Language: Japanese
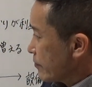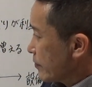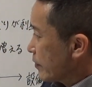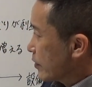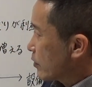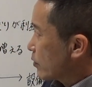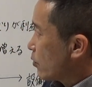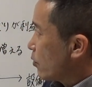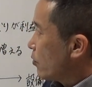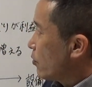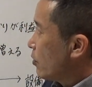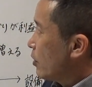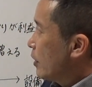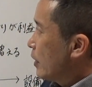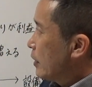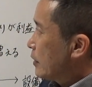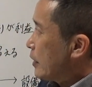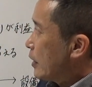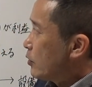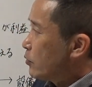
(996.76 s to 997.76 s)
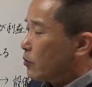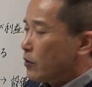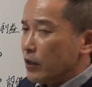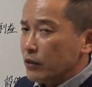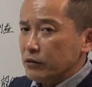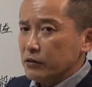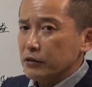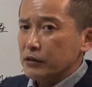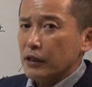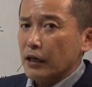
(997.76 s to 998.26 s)
うんとなんと
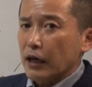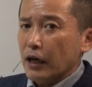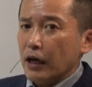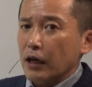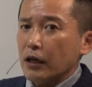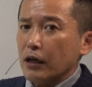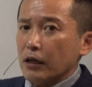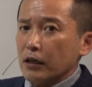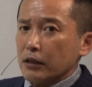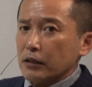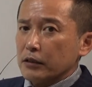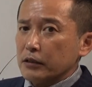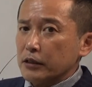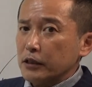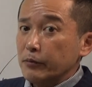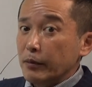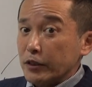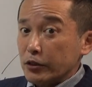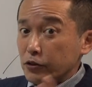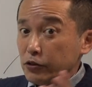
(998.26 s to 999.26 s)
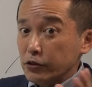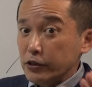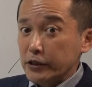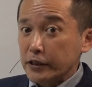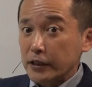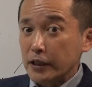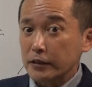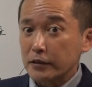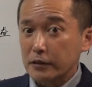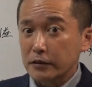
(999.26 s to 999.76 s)
なくあ今
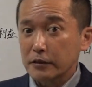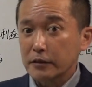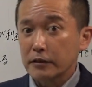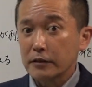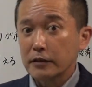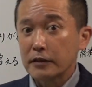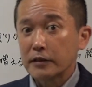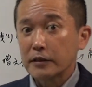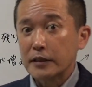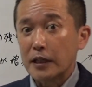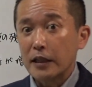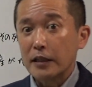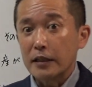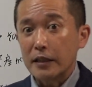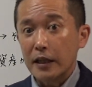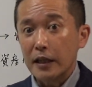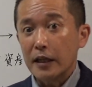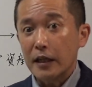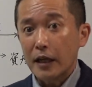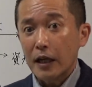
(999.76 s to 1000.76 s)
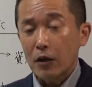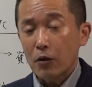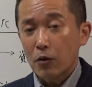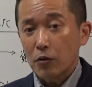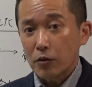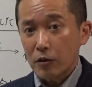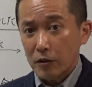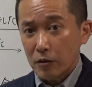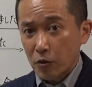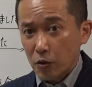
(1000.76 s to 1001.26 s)
11月なんで
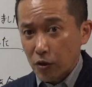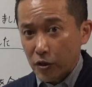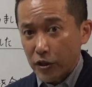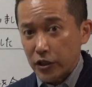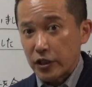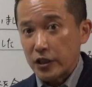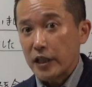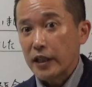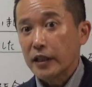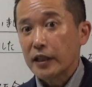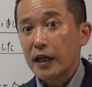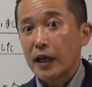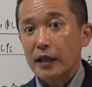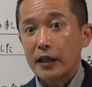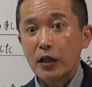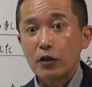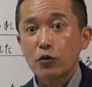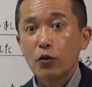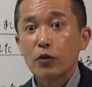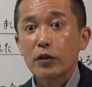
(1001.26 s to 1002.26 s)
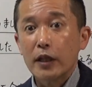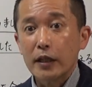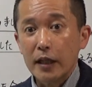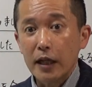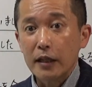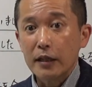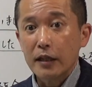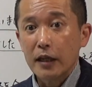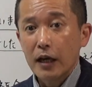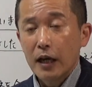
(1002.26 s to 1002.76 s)
今年利益が出そうだ
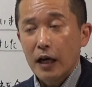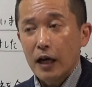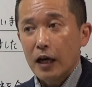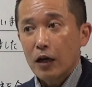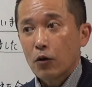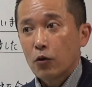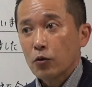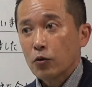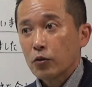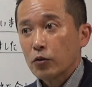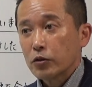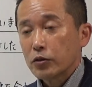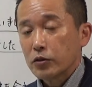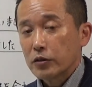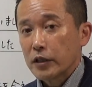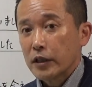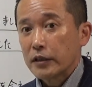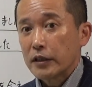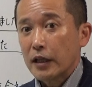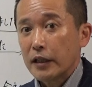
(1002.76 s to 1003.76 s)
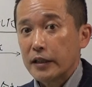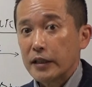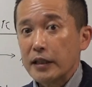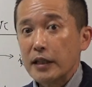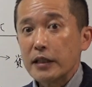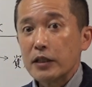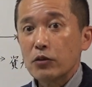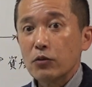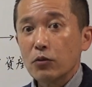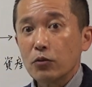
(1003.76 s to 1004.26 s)
なってあこの出た利
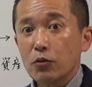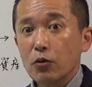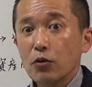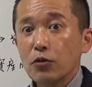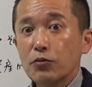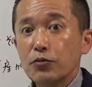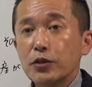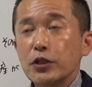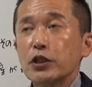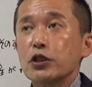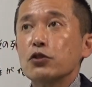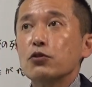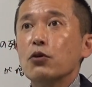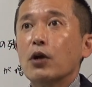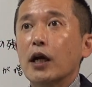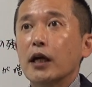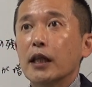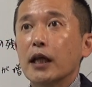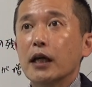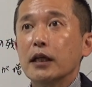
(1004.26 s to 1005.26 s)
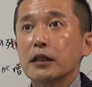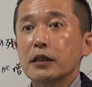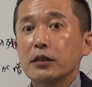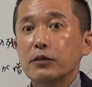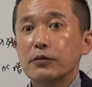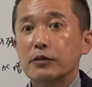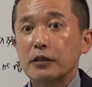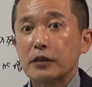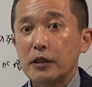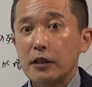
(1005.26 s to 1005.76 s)
益をどういうふうにしようかなってい
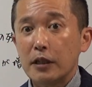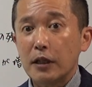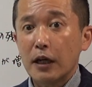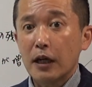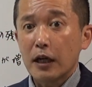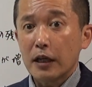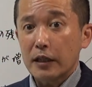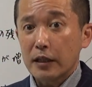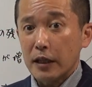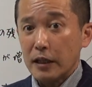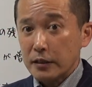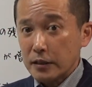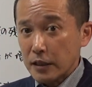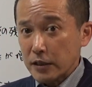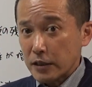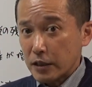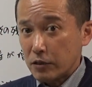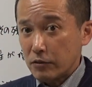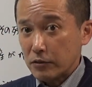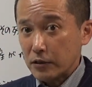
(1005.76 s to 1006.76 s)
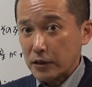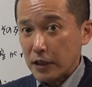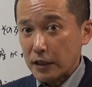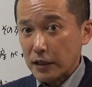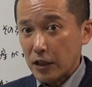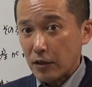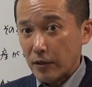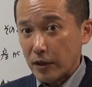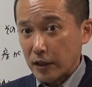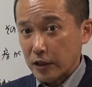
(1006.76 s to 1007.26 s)
うふうに計算してる
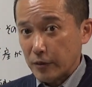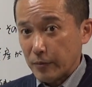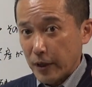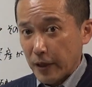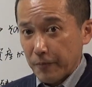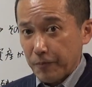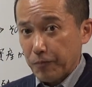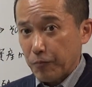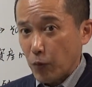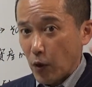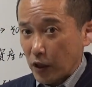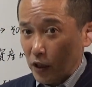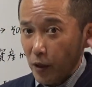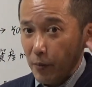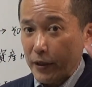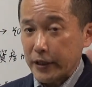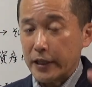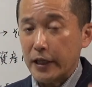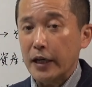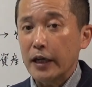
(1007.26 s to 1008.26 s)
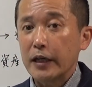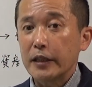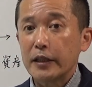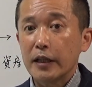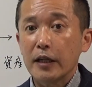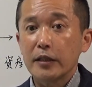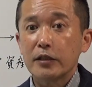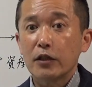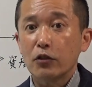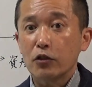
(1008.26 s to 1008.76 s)
方は今もう頭に考えて
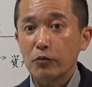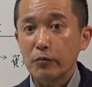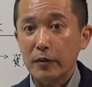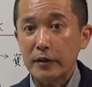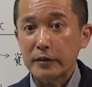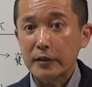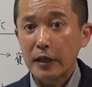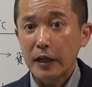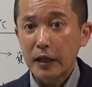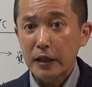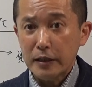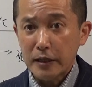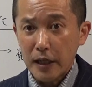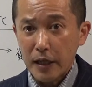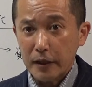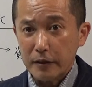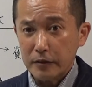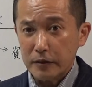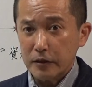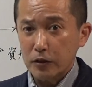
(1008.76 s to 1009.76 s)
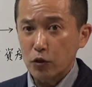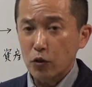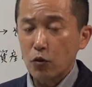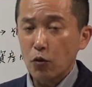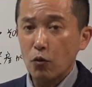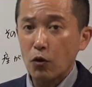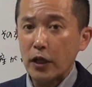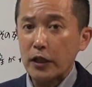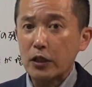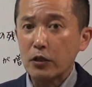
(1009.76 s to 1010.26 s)
らっしゃると思います。でそ
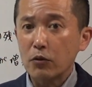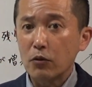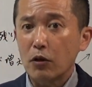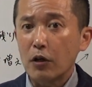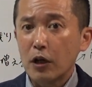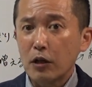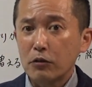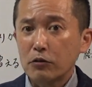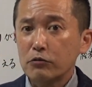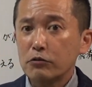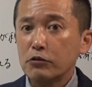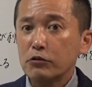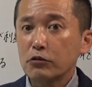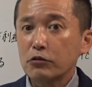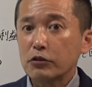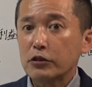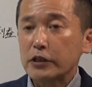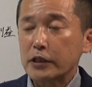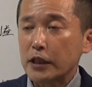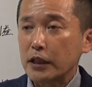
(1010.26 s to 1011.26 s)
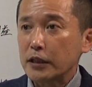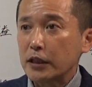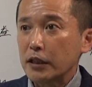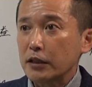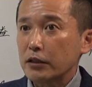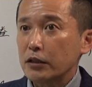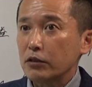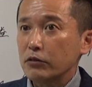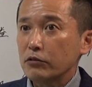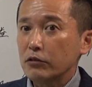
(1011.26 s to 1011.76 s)
のお金の運用の仕
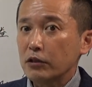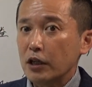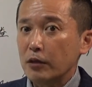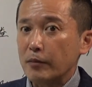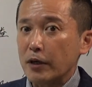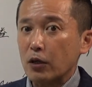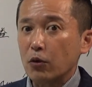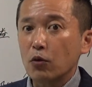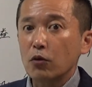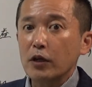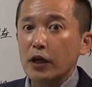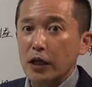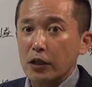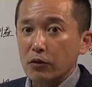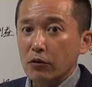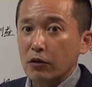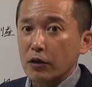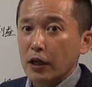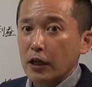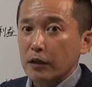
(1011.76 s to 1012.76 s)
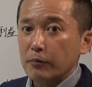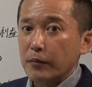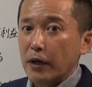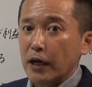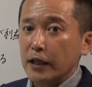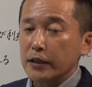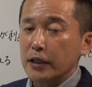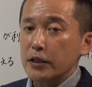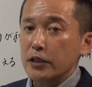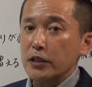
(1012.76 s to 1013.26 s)
方っていうのが、まあ、今回の
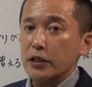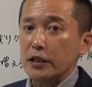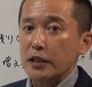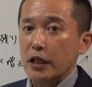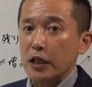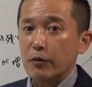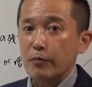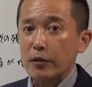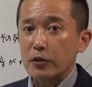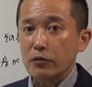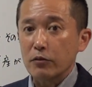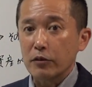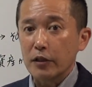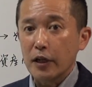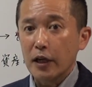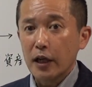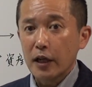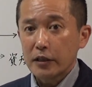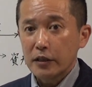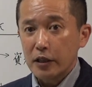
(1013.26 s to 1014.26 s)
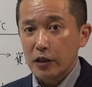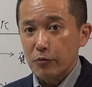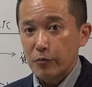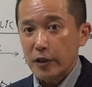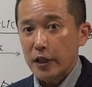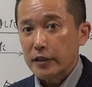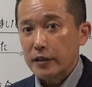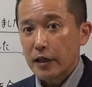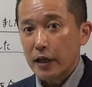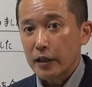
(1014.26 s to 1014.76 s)
話になりますので是非
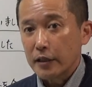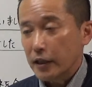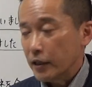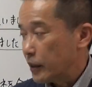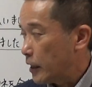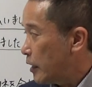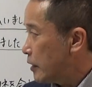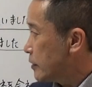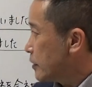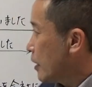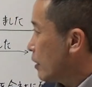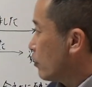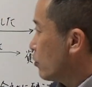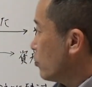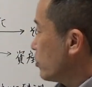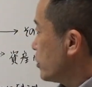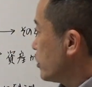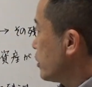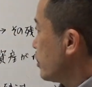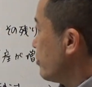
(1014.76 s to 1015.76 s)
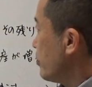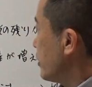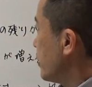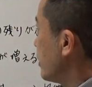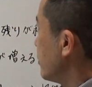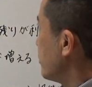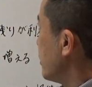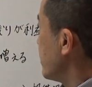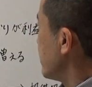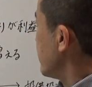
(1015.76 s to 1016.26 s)
皆さん方ね参考にしてみて
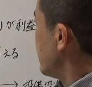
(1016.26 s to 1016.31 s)
くだ